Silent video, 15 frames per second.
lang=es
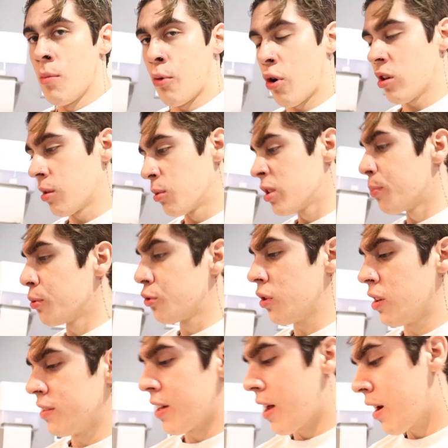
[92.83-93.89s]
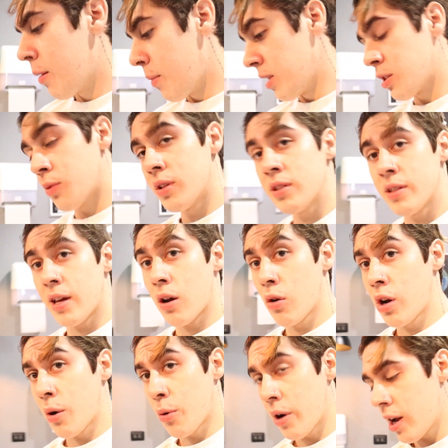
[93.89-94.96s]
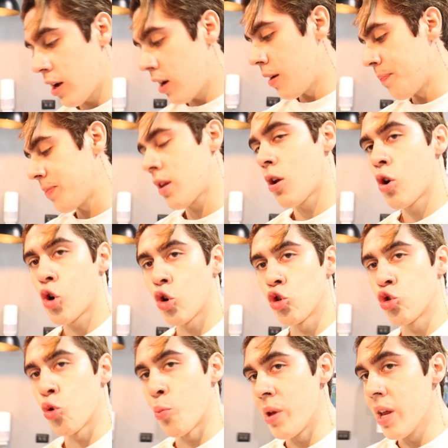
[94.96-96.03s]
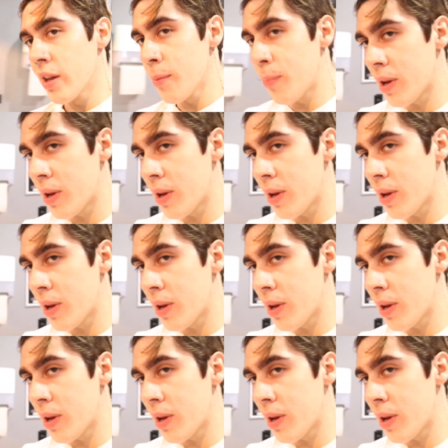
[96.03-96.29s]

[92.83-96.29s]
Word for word: Bueno, estamos a punto de iniciar, nada más les voy a enseñar lo que voy a consumir de